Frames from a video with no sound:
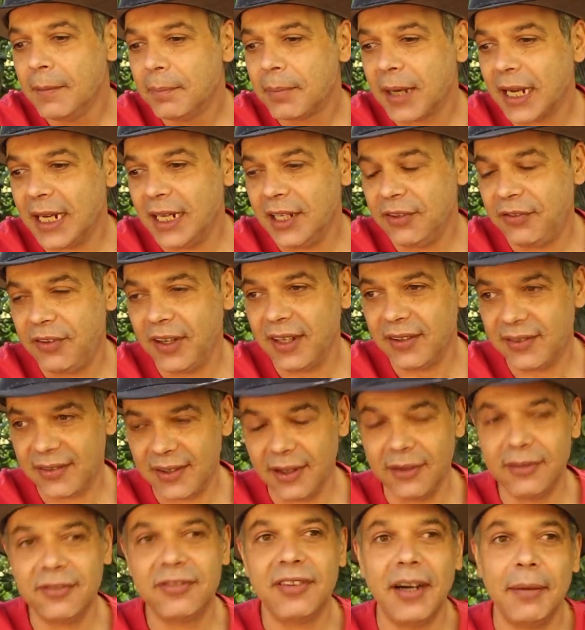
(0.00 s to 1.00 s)
para
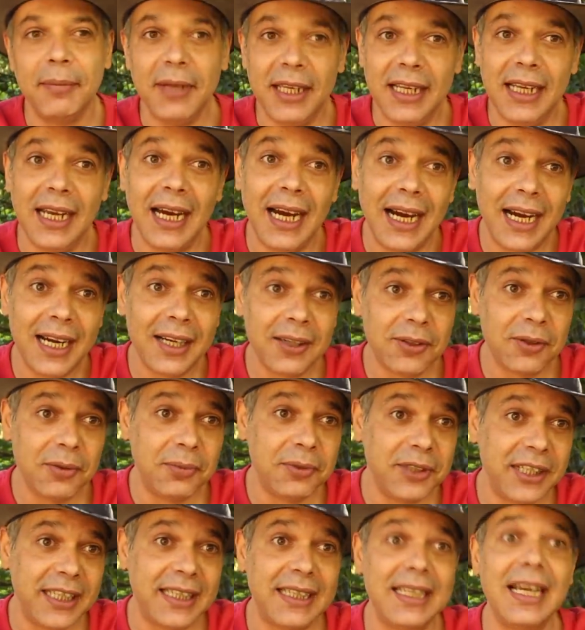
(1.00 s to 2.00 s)
refeição familiar,
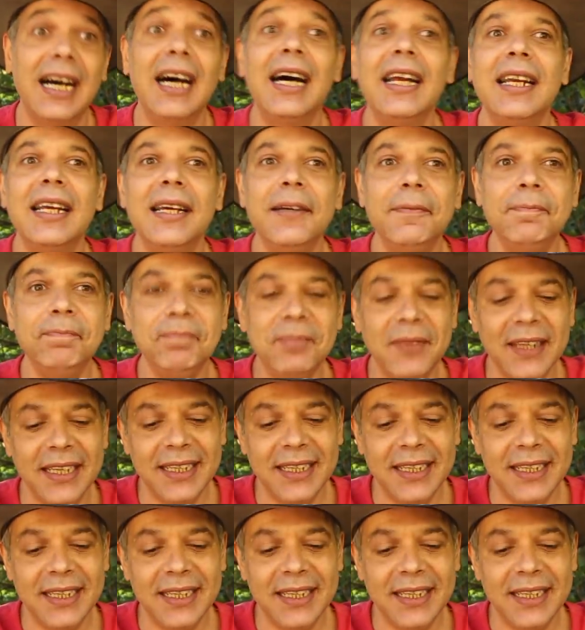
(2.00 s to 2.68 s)
comunitária.